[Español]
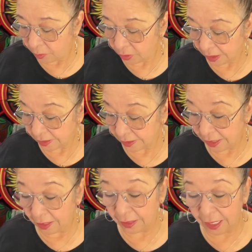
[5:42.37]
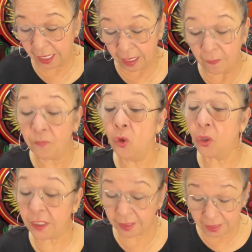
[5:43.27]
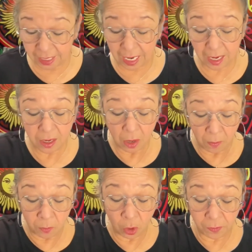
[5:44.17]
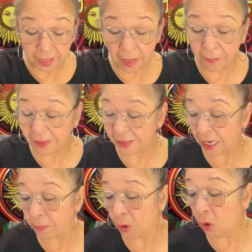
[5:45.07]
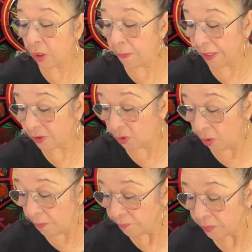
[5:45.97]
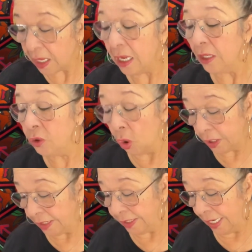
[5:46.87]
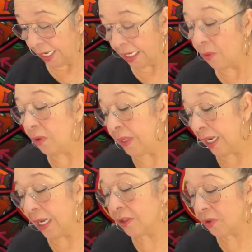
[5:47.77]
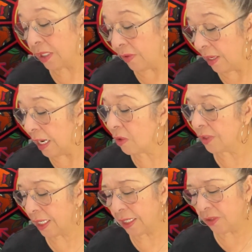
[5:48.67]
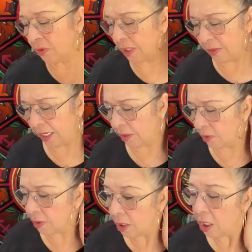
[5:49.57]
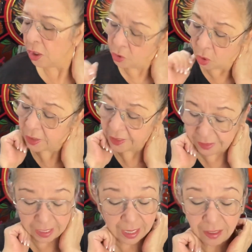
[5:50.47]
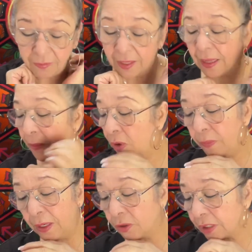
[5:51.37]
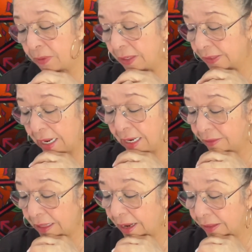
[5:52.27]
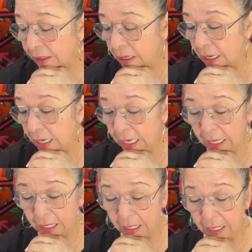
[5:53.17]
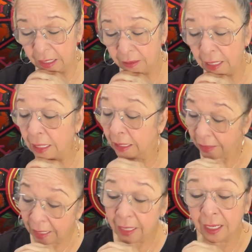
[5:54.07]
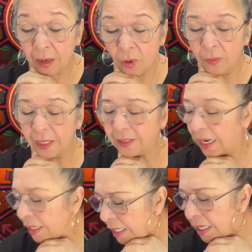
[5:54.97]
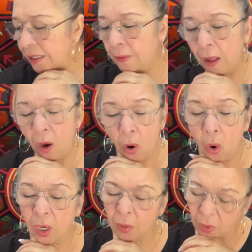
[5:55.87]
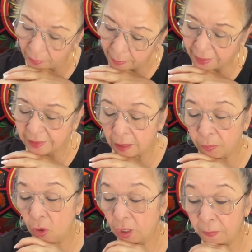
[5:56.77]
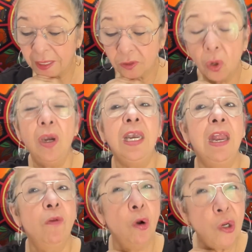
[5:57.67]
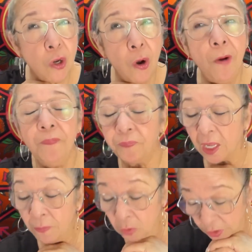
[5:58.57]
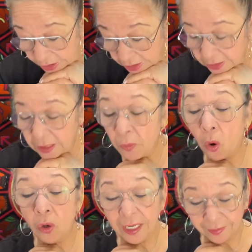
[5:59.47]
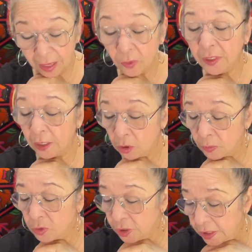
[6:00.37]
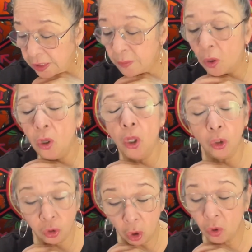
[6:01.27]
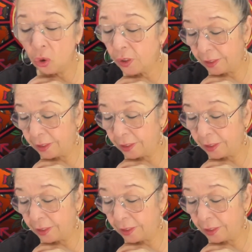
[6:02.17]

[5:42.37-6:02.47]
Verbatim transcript: porque se siente que no quisiera volver a pasar por lo que pasó no quisiera que volvieran a suceder las cosas que sucedieron. No quisiera de verdad volver otra vez a estar eh, en, que tenga que volverse a ir o que vuelva a pasar por lo que pasó. Le dolió muchísimo o le está doliendo muchísimo todo lo que